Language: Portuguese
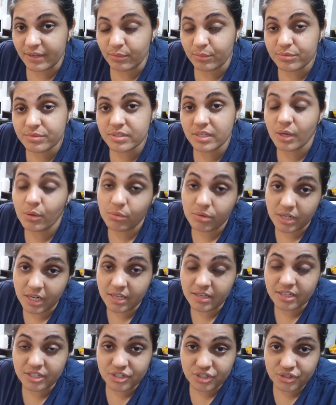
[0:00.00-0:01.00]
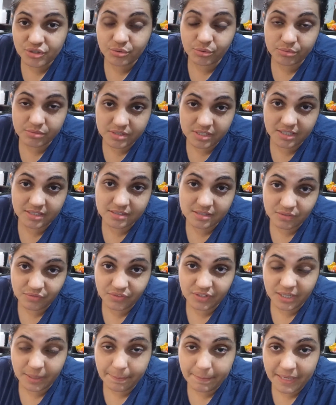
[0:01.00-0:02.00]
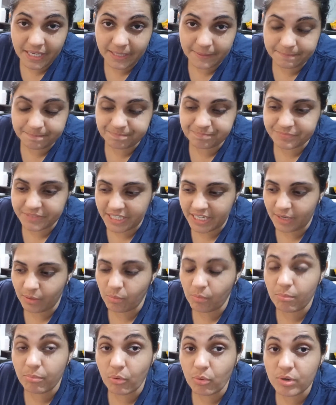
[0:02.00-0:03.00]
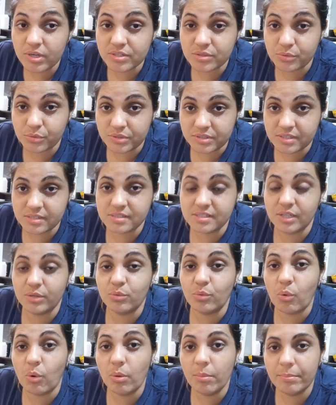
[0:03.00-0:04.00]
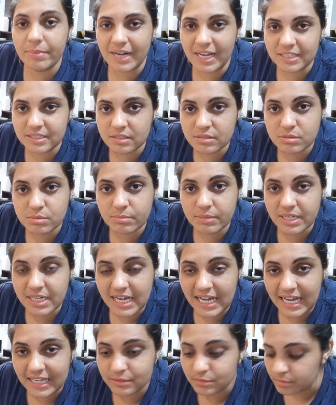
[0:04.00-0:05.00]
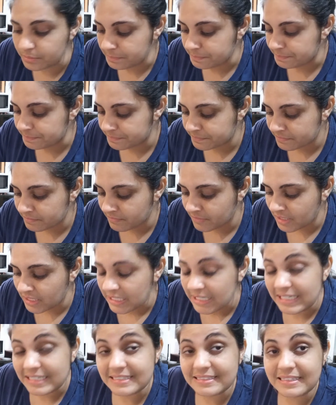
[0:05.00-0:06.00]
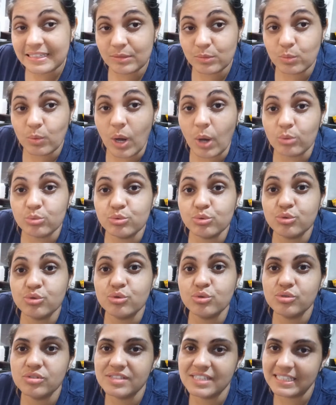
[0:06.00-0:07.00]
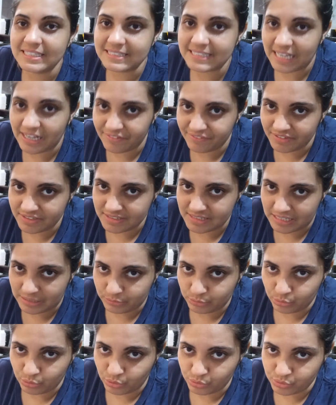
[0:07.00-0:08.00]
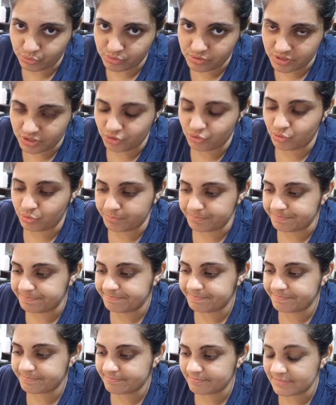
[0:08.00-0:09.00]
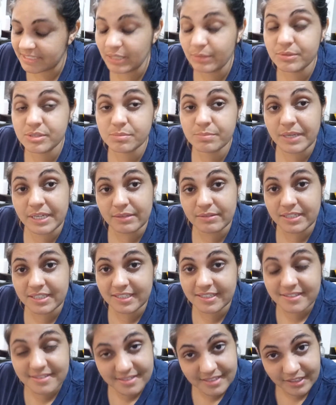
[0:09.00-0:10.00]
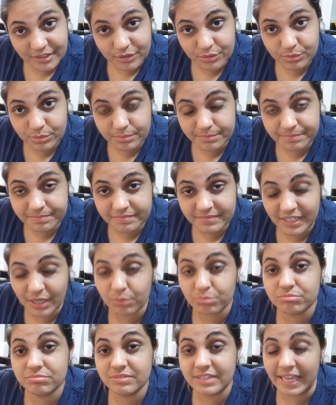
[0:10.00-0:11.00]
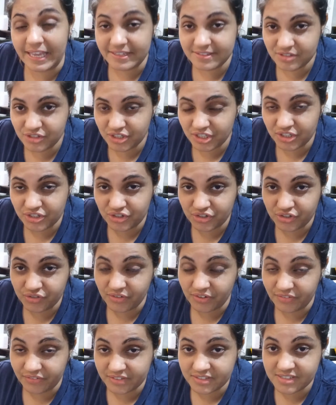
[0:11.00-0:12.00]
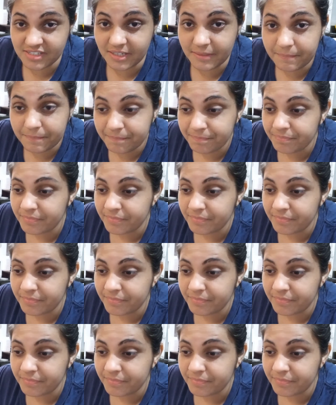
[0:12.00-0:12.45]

conseguir. Eu creio que a gente consiga se virar bem, né? Com poucas coisas sendo compradas no mercado e sendo autossustentáveis lá no nosso sítio. Eu espero que dê certo. É um teste que a gente vai fazer